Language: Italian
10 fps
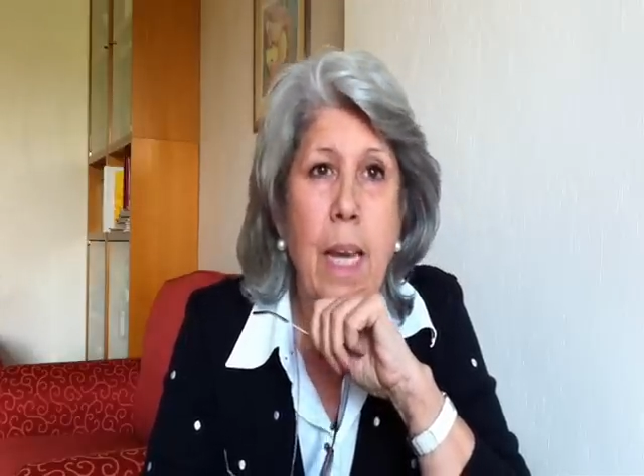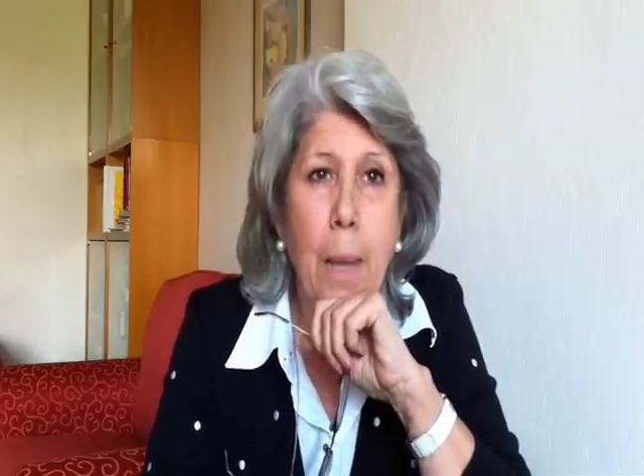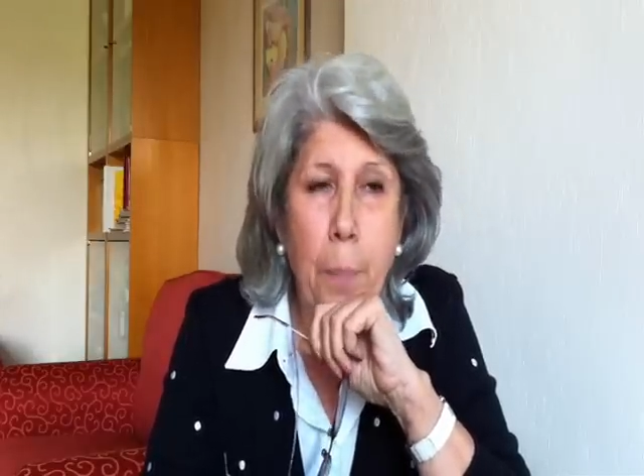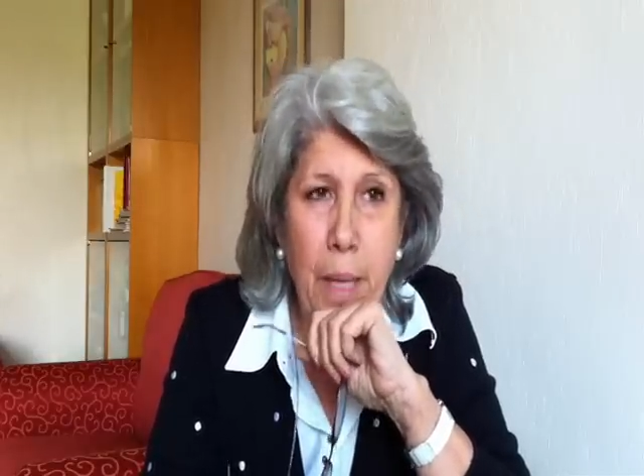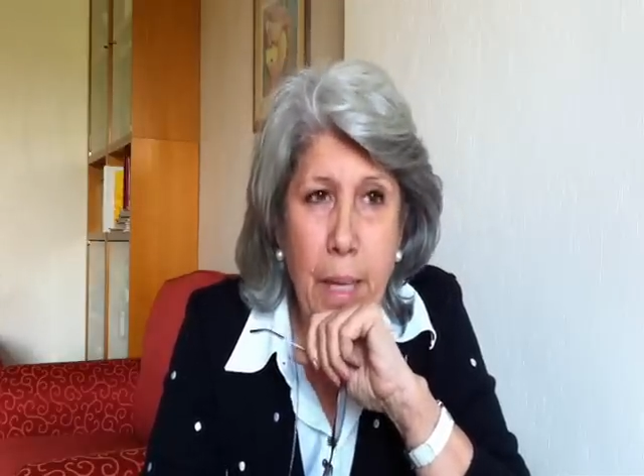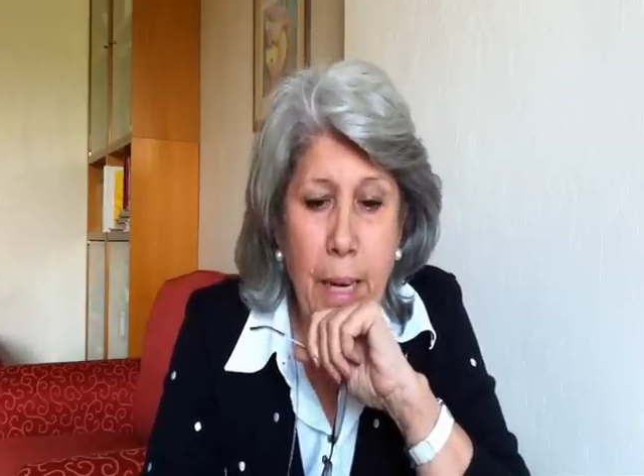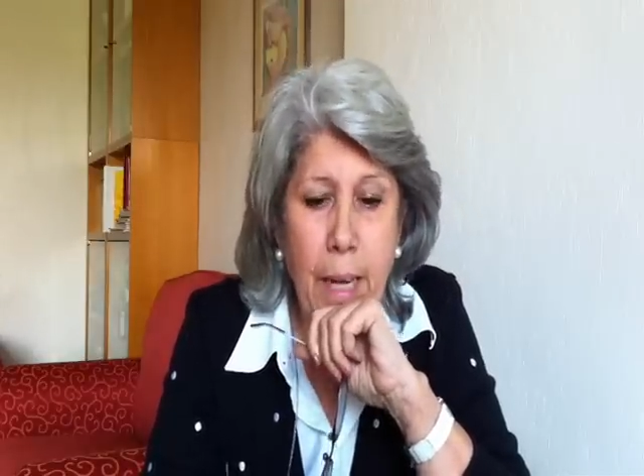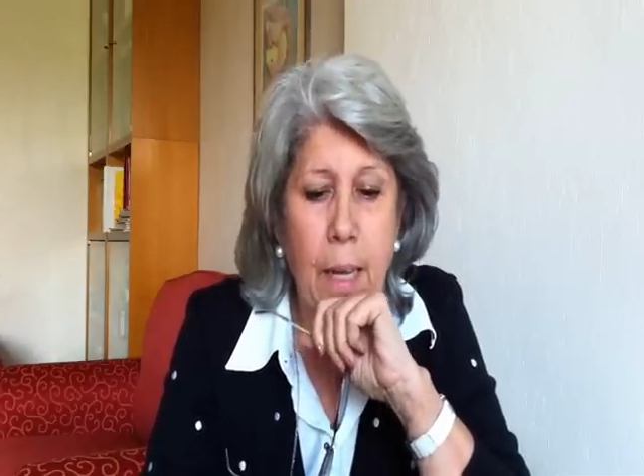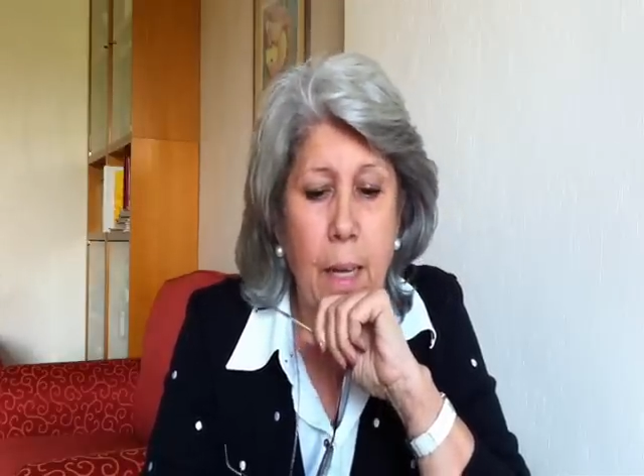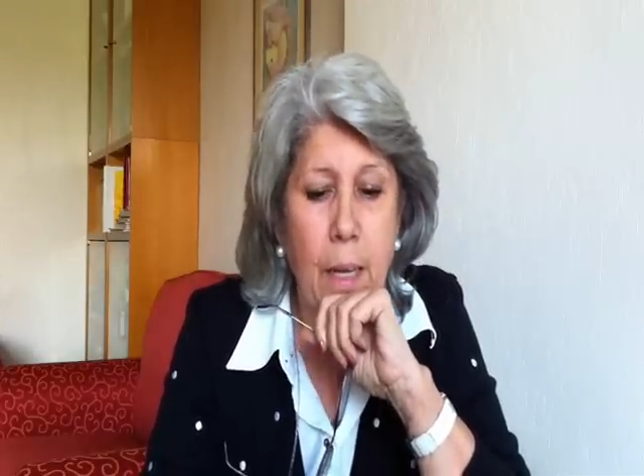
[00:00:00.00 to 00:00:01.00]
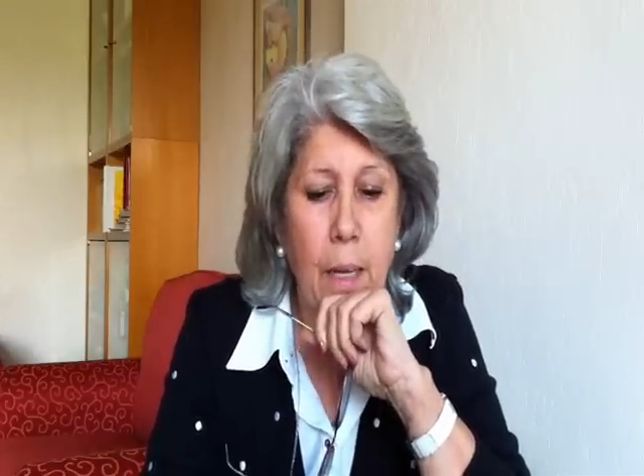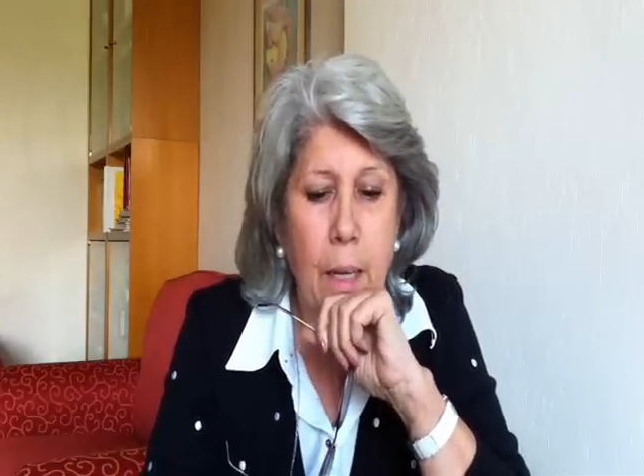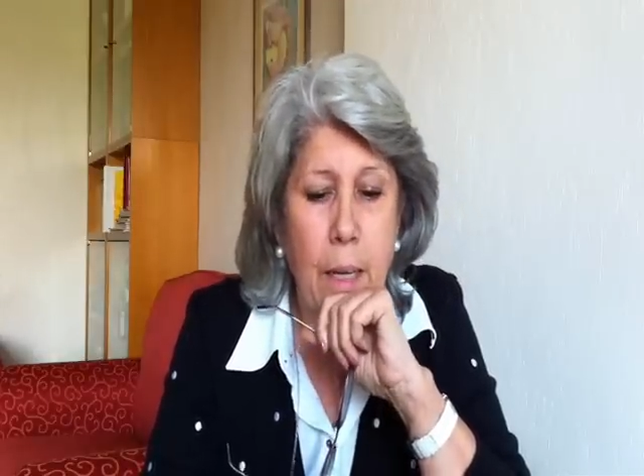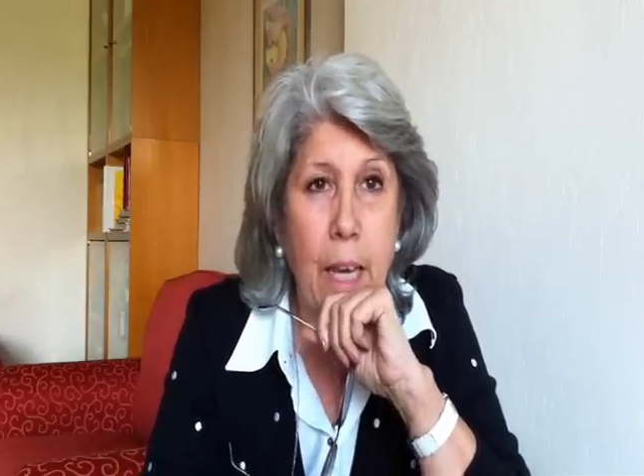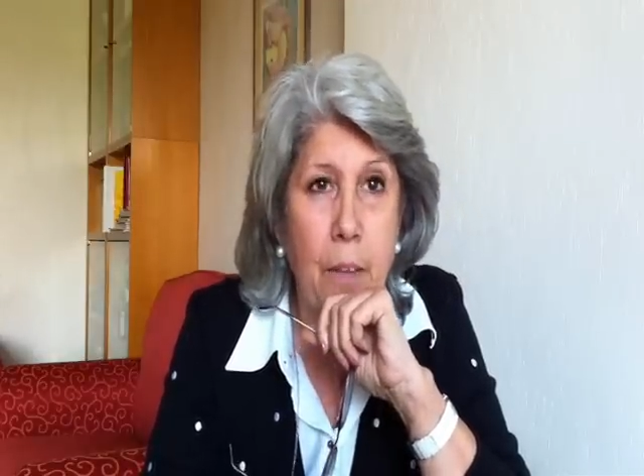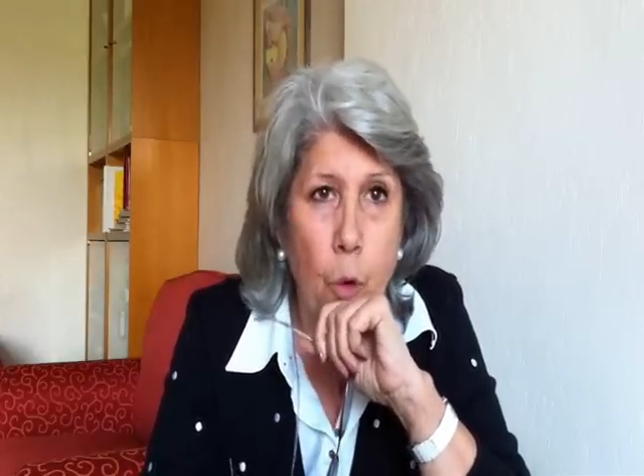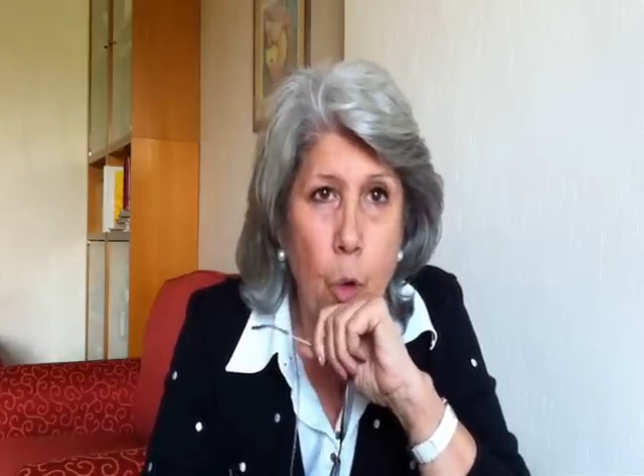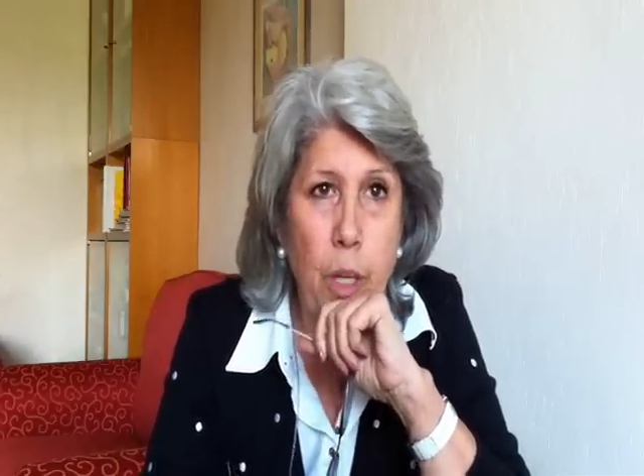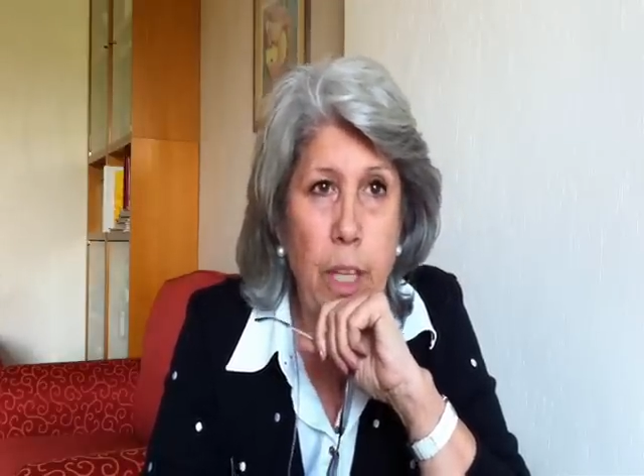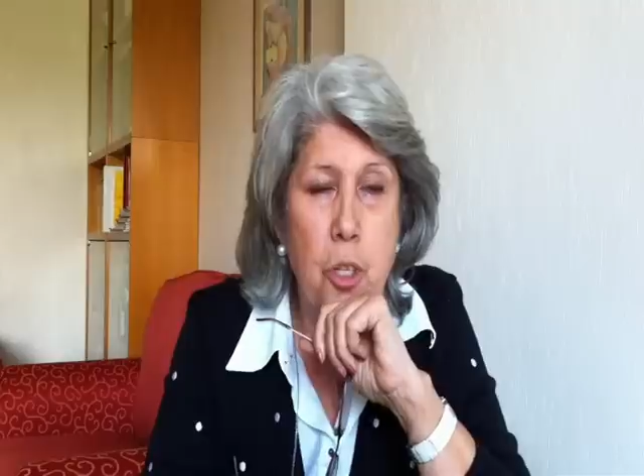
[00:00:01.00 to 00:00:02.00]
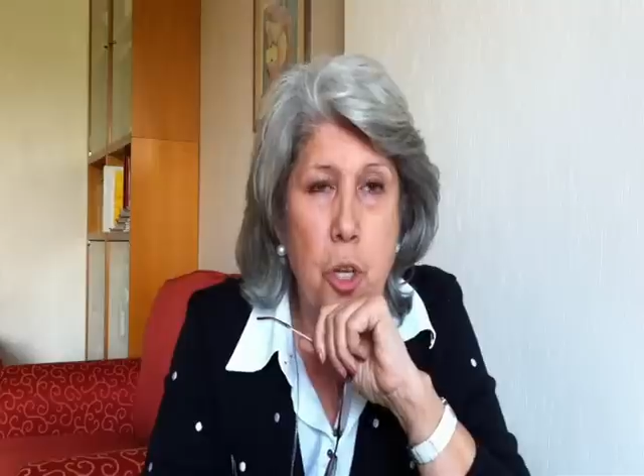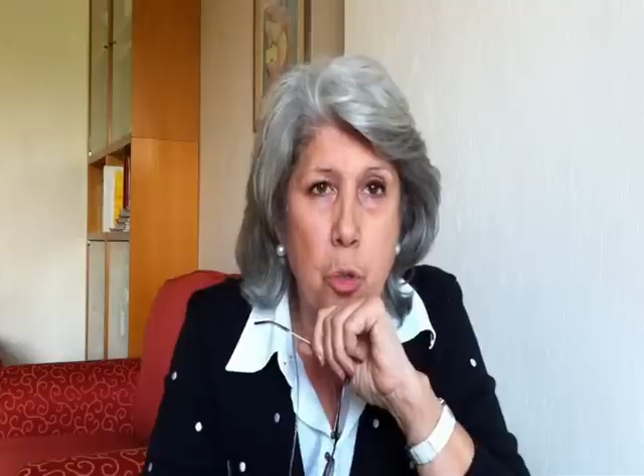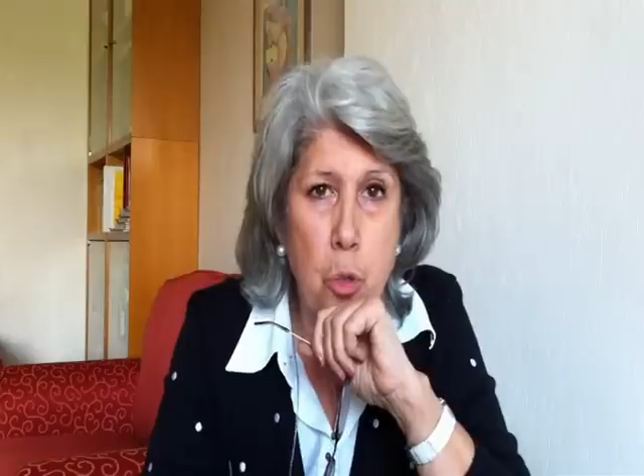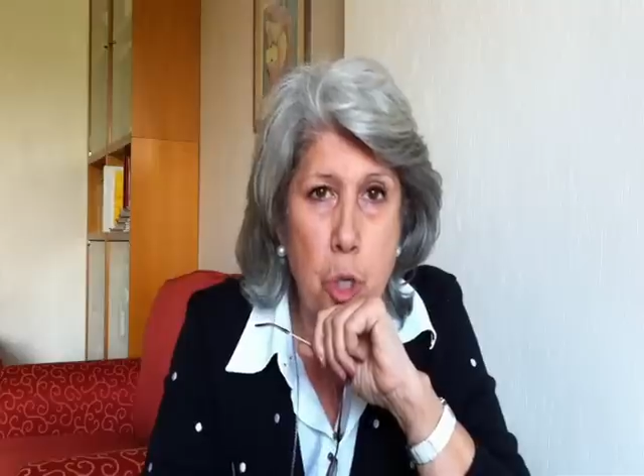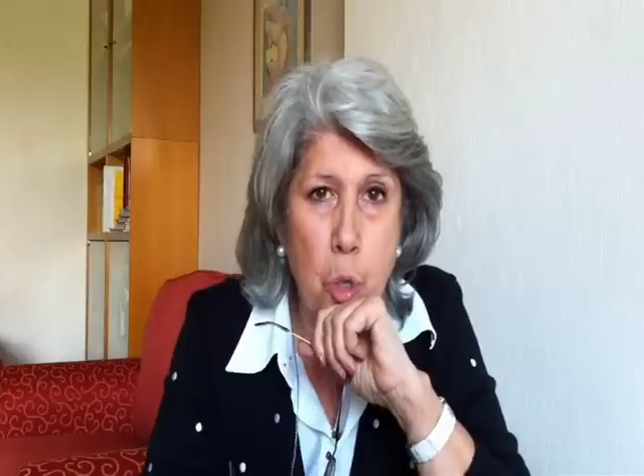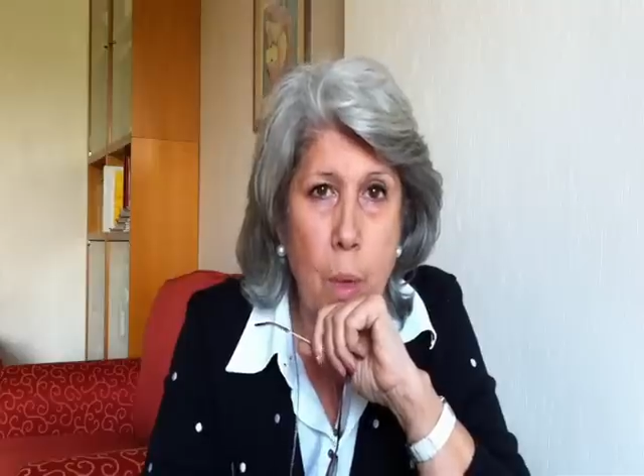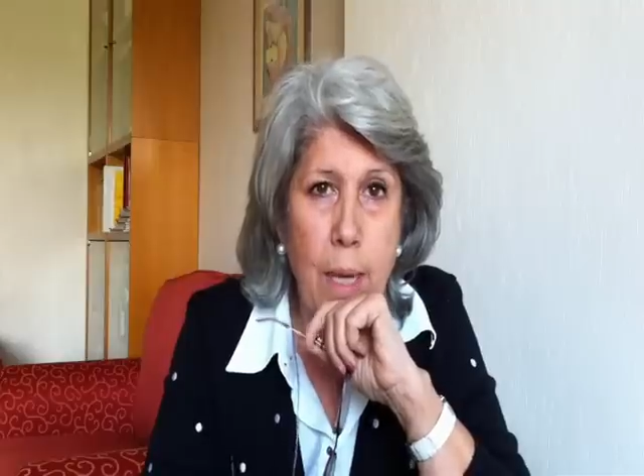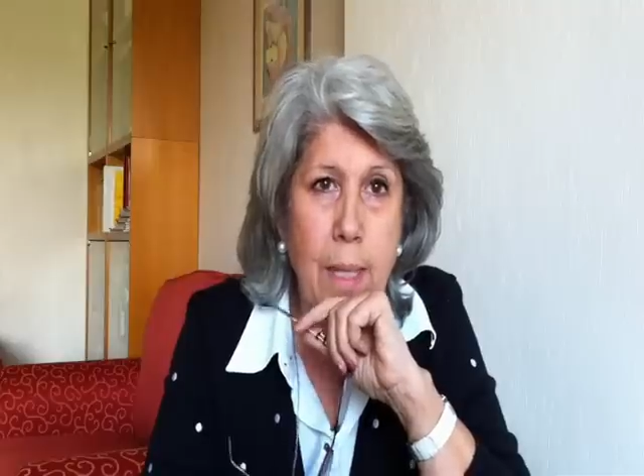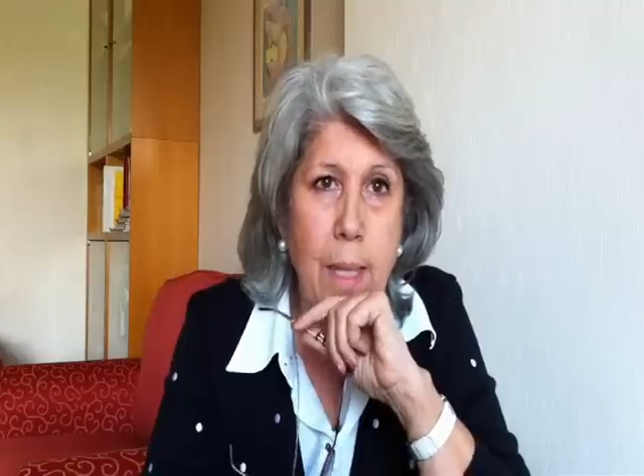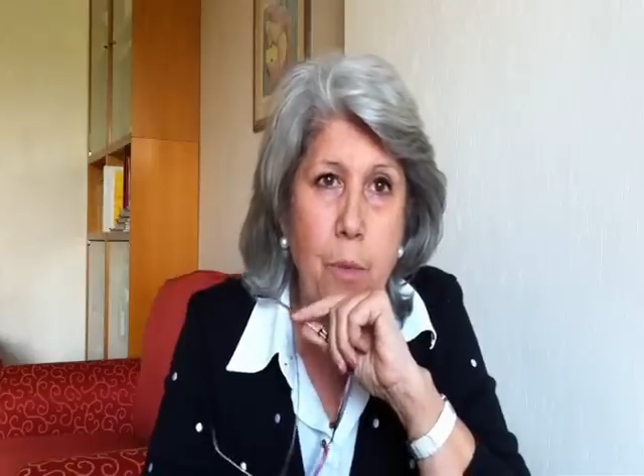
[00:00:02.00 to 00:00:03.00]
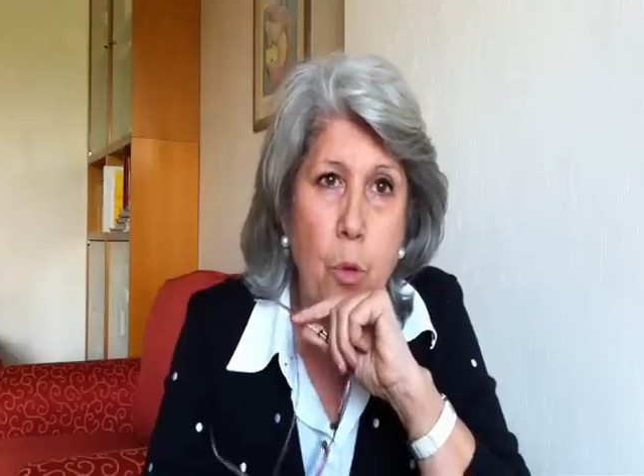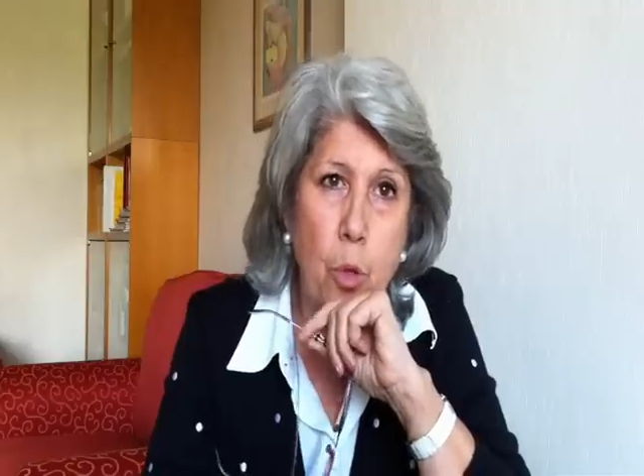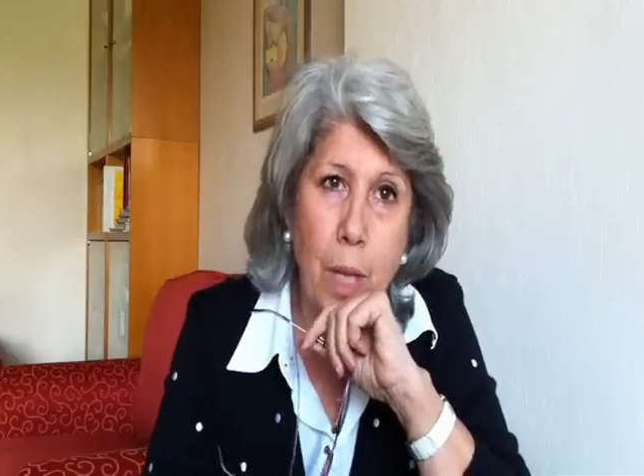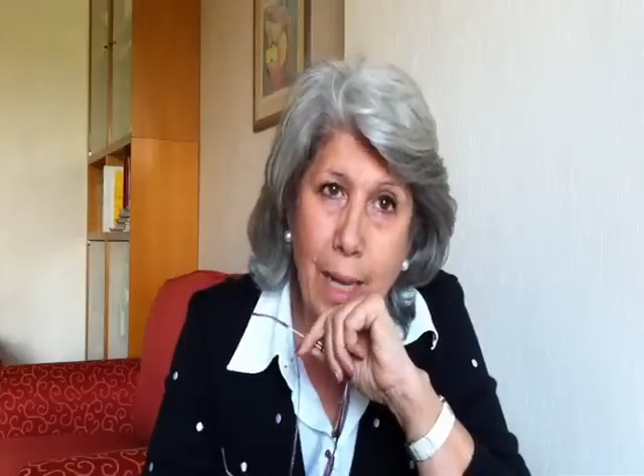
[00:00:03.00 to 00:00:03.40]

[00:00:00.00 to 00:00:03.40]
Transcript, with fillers: capire che i voli da 150 devono